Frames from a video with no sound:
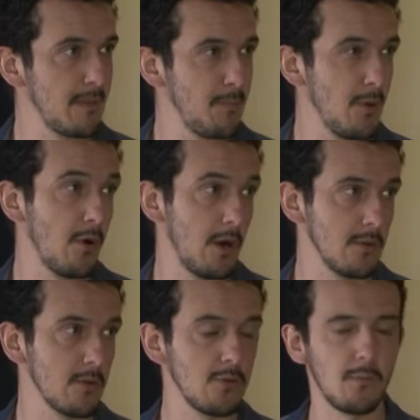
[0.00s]
pior
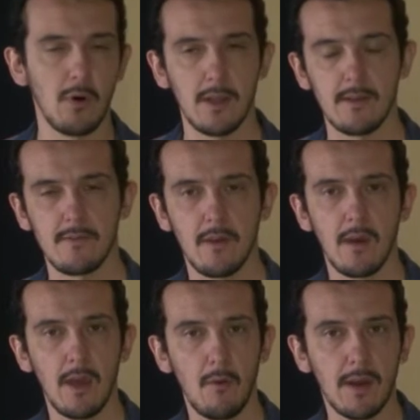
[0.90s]
do que o do Bottas.
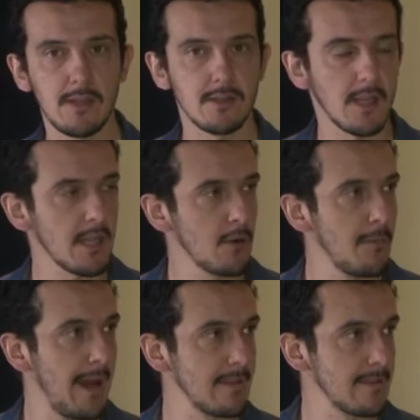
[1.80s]
Eu acredito até que o
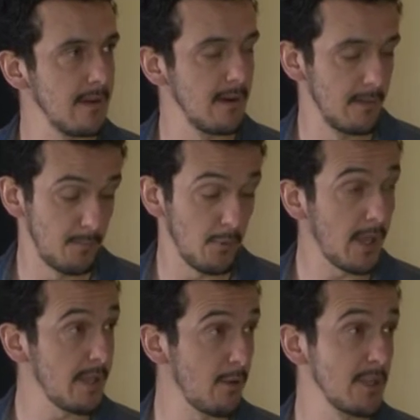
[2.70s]
Massa,
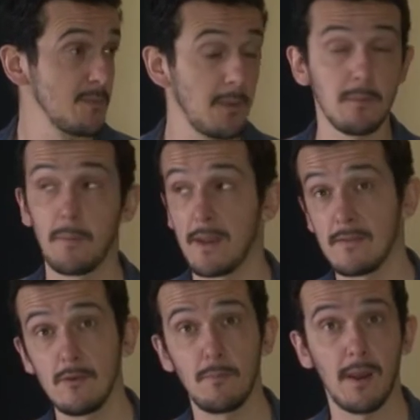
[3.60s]
porque tem o Grande Prêmio do
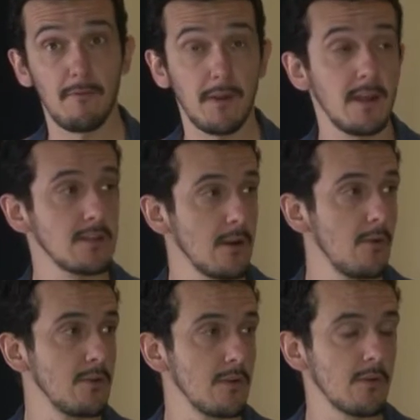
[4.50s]
Brasil pela frente, que, é
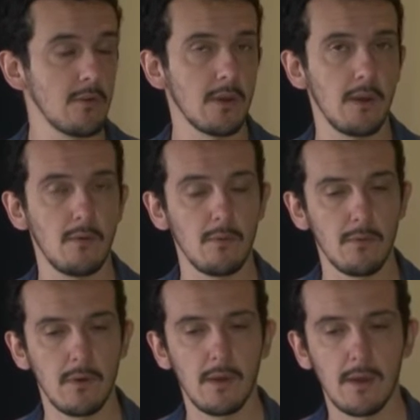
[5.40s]
que, que é onde
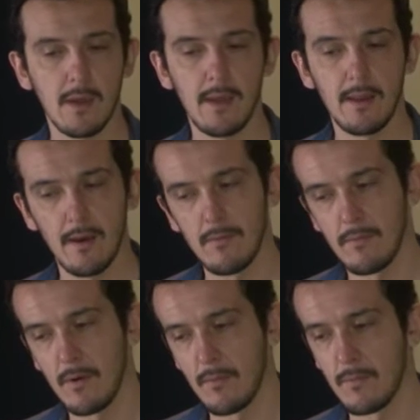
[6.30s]
ele domina, que ele né? é
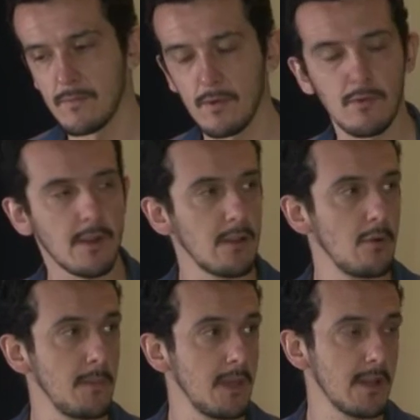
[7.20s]
um, é um, circuito que ele
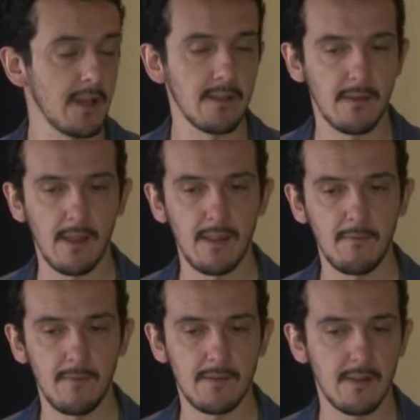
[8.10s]
domina, que ele, que ele, tem
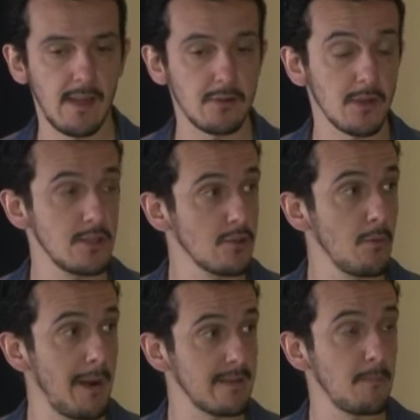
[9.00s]
facilidade. Eu acredito que
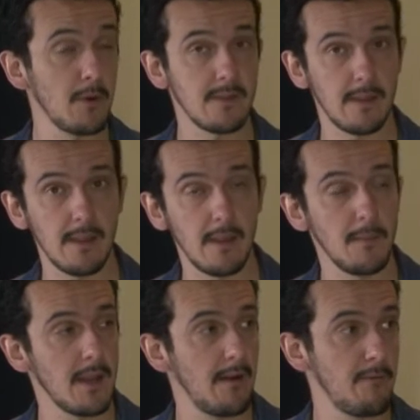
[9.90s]
o Massa possa até
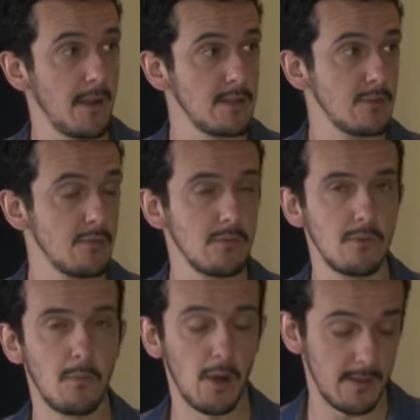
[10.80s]
terminar à frente do,
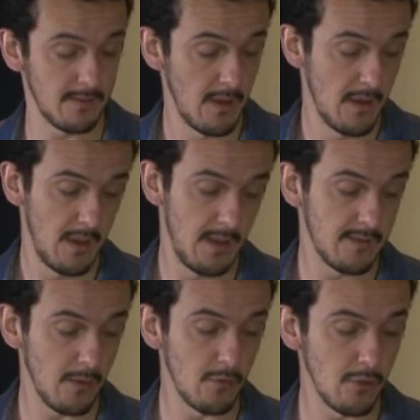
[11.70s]
do Bottas. Eles
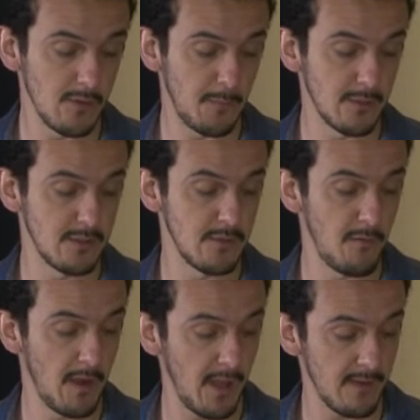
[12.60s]
estão com dois pontos de
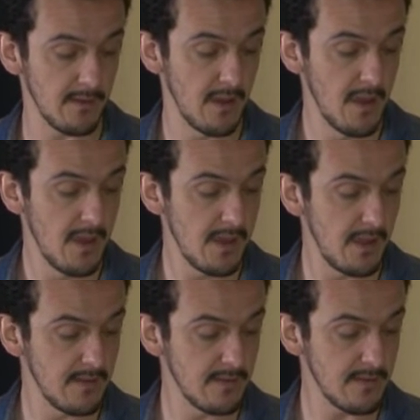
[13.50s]
diferença e
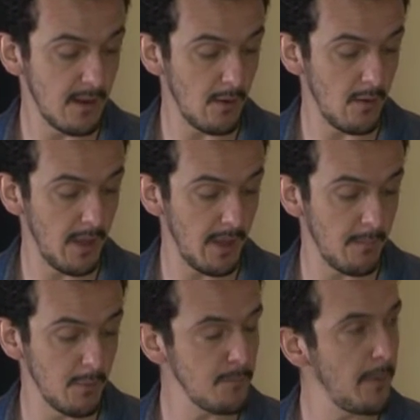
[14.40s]
eles estão é,
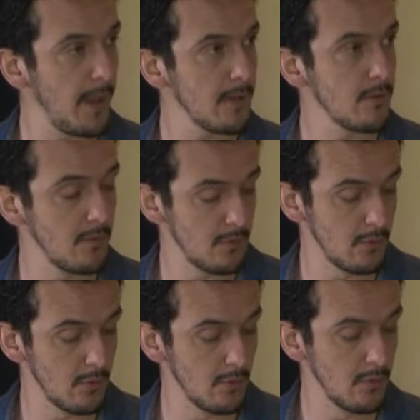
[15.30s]
muito perto
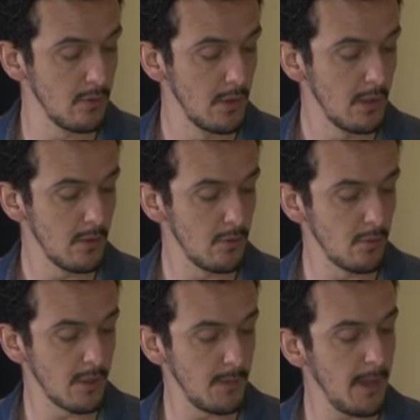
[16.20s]
do
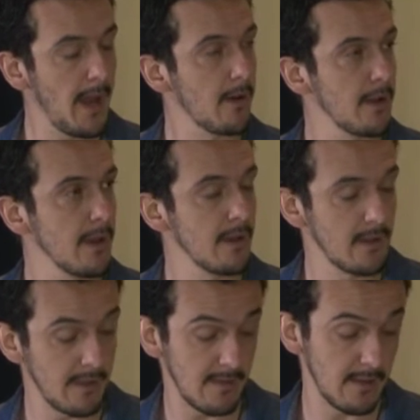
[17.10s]
do Kimi Raikkonen, que
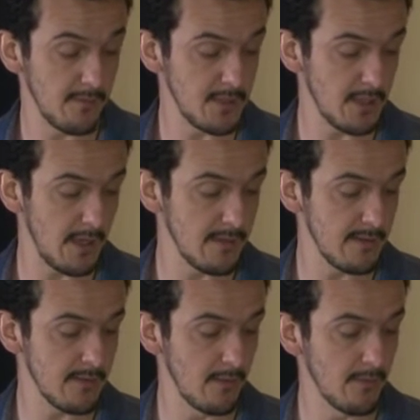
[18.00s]
tem 123,
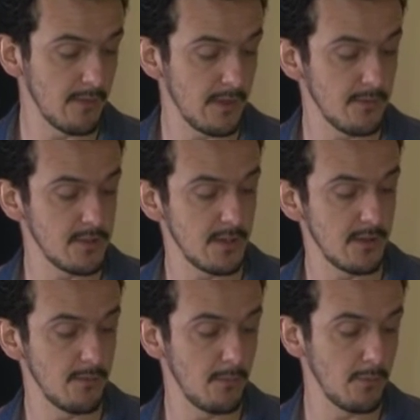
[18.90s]
né? São
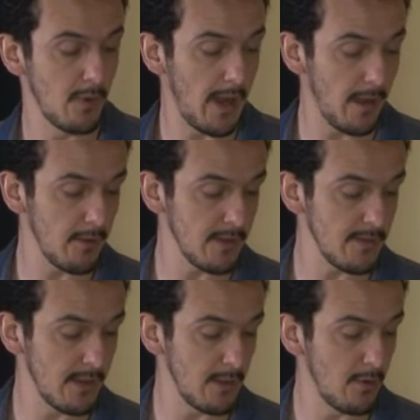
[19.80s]
123 do, do Raikkonen,
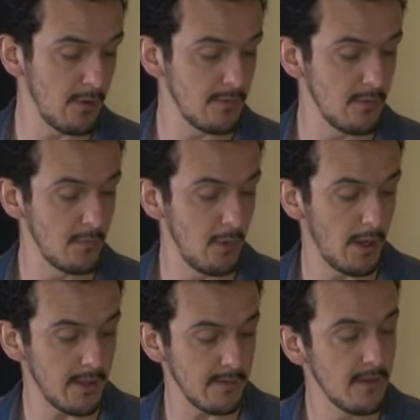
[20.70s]
111 do
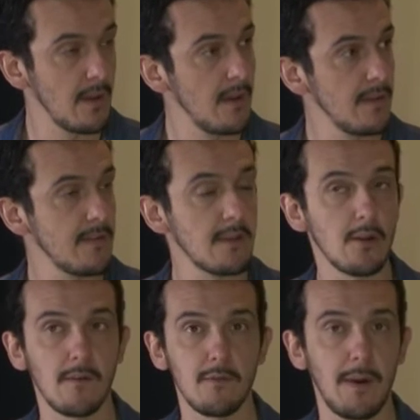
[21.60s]
Bottas e
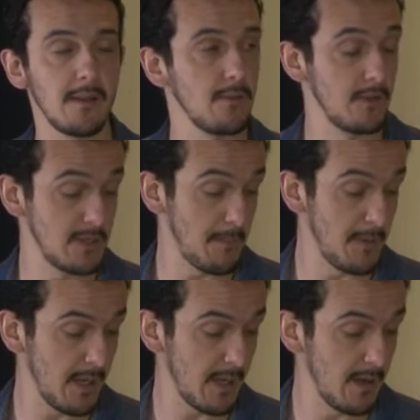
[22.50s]
109 do Massa. Ou seja, a
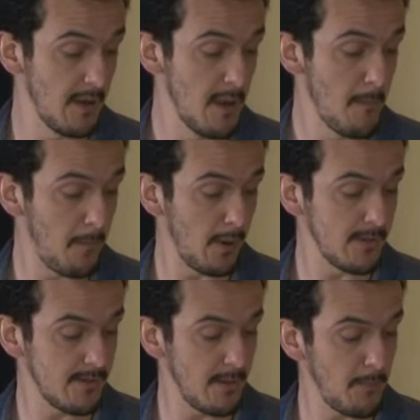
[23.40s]
briga pode
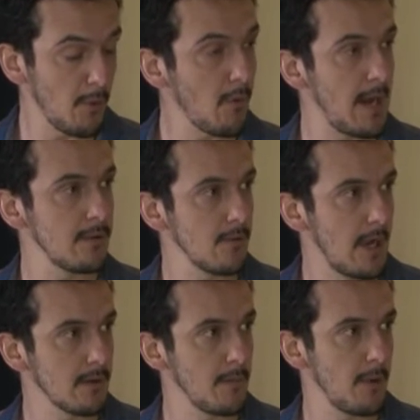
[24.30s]
ser pelo quarto
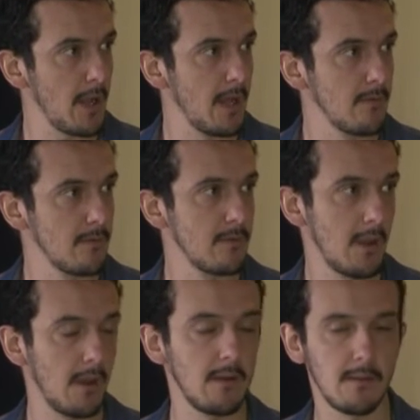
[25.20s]
lugar do campeonato, Sim.
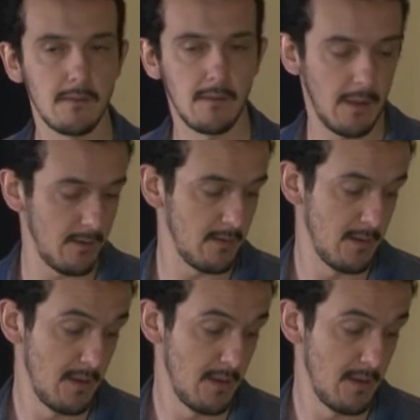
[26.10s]
né? É,